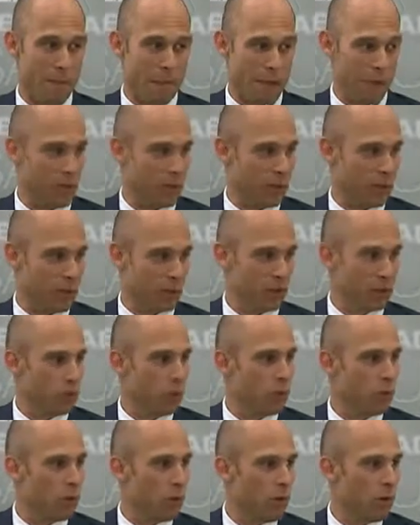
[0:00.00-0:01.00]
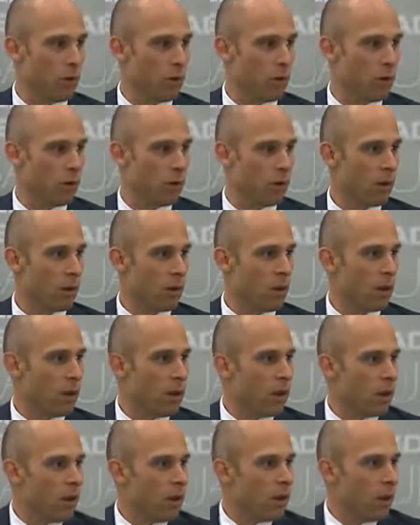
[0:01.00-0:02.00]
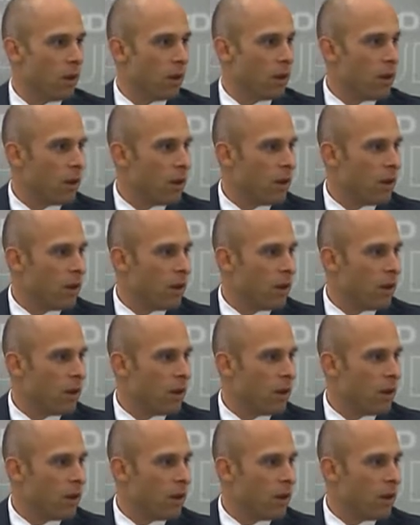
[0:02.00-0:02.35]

porque soy nuevo... Pero si entonces somos